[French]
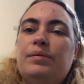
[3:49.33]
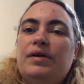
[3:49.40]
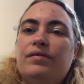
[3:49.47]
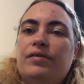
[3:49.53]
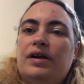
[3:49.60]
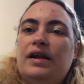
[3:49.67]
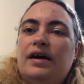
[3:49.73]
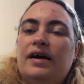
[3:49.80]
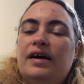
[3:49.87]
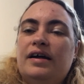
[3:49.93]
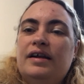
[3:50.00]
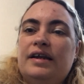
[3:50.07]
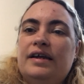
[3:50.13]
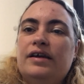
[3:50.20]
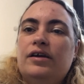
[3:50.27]

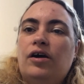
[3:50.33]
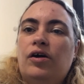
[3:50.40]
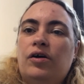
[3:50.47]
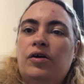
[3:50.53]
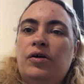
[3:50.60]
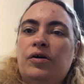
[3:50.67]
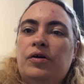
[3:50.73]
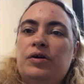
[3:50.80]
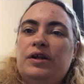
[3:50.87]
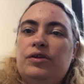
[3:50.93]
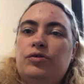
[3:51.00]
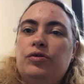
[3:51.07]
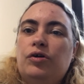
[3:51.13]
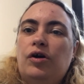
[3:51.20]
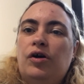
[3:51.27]
voilà, les, grands, les
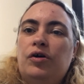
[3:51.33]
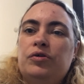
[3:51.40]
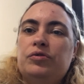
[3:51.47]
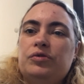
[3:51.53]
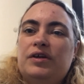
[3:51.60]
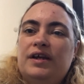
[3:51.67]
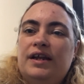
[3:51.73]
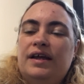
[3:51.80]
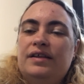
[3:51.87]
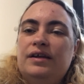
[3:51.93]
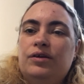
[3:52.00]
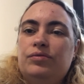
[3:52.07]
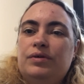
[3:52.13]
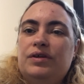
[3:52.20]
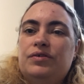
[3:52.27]
deux grands, donc Eliane
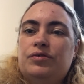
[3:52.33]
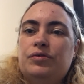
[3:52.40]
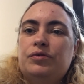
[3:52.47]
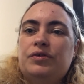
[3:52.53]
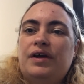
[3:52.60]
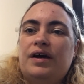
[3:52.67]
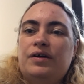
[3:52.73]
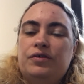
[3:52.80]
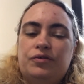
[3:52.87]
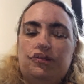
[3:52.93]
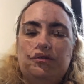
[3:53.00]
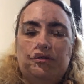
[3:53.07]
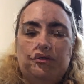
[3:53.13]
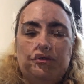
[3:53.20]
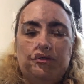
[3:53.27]
et Louis, sont,
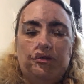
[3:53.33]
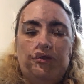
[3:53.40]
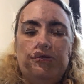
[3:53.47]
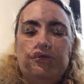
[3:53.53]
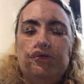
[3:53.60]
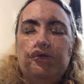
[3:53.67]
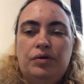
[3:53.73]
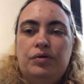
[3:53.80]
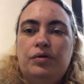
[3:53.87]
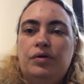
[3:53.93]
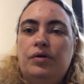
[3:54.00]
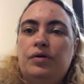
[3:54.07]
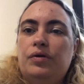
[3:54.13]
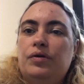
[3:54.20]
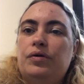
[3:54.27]
sont revenus
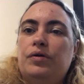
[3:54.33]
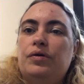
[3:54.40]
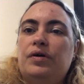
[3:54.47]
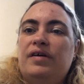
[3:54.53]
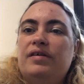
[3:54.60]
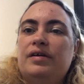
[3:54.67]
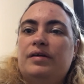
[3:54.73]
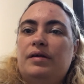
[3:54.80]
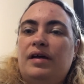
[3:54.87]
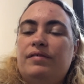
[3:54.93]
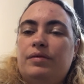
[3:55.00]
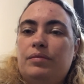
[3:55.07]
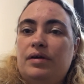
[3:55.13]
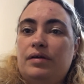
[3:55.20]
euh, avec, avec